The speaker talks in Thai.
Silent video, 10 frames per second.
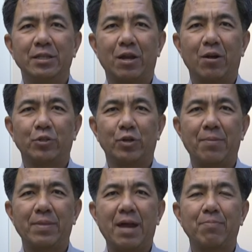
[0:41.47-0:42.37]
ตลอดจน
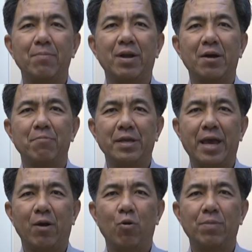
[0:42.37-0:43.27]
อำนาจพระบารมี
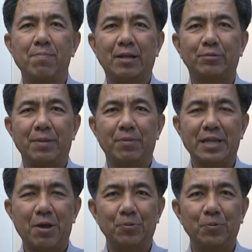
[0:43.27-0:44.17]
แห่งองค์พระบาทสมเด็จพระ
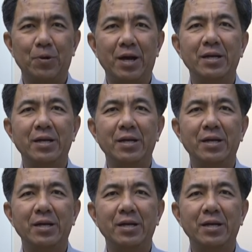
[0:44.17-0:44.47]
เจ้าอยู่หัว